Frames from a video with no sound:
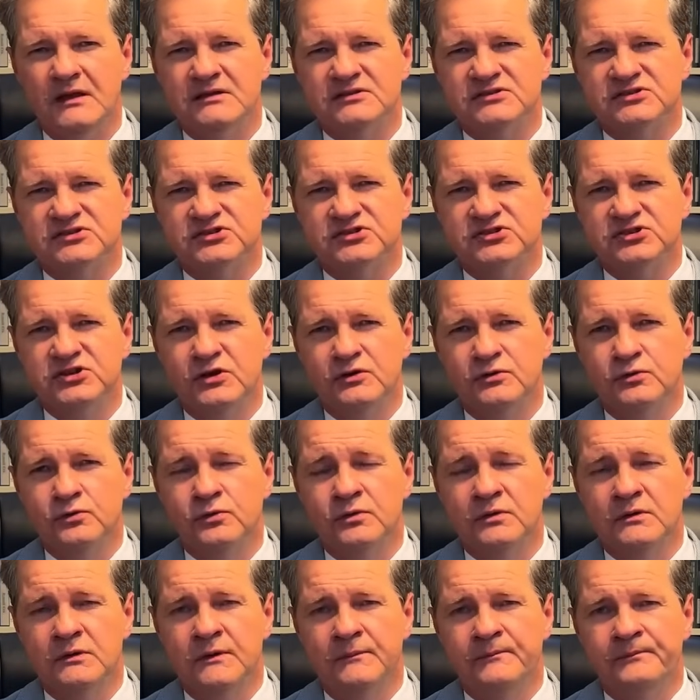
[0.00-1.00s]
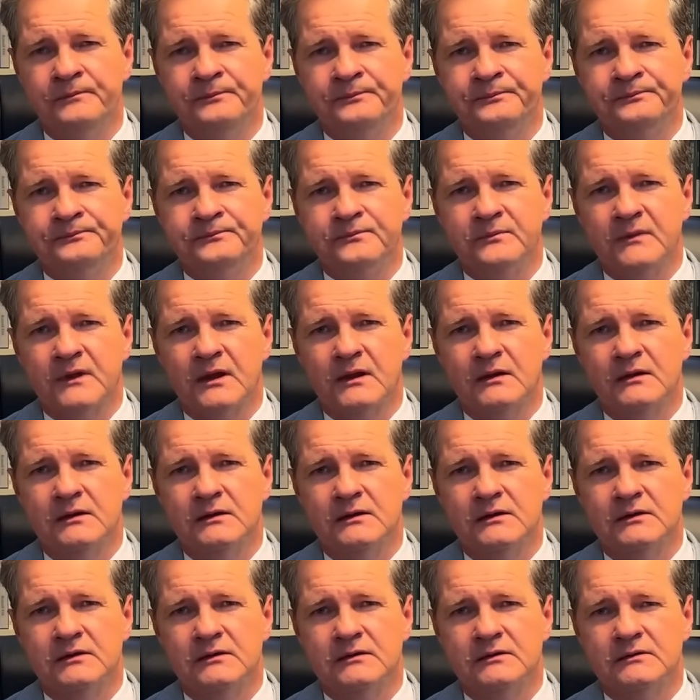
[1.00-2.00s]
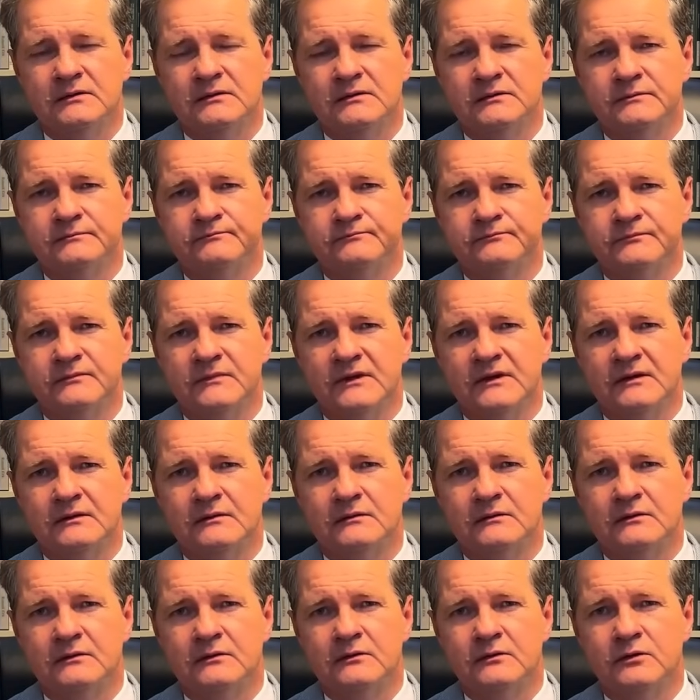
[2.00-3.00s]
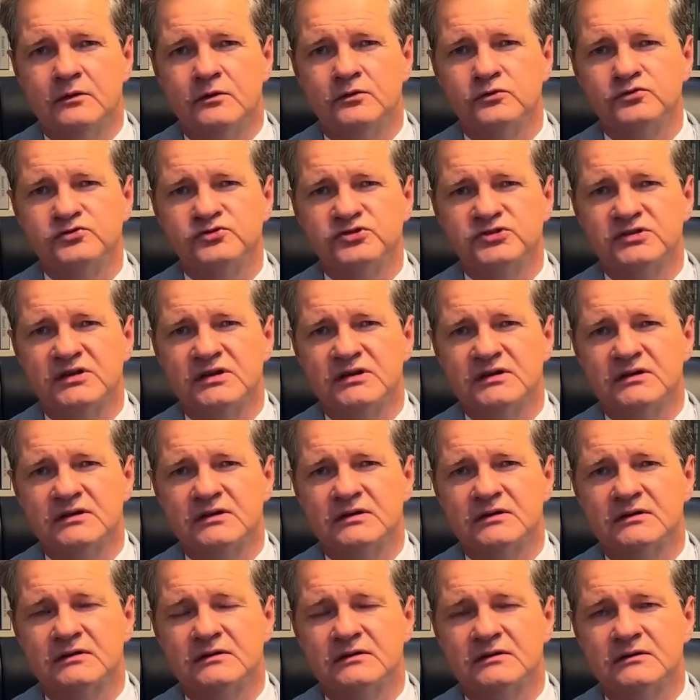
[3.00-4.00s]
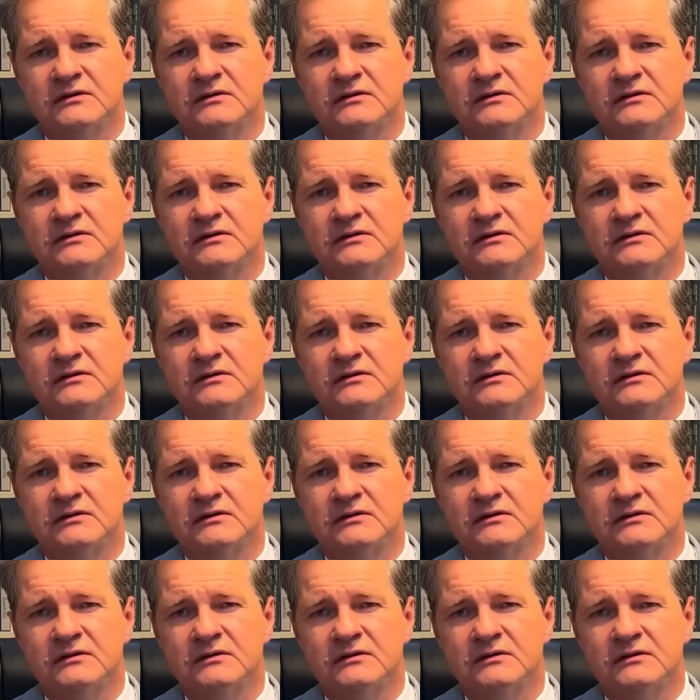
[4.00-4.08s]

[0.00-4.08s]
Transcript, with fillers: z sił e, e, różnych e,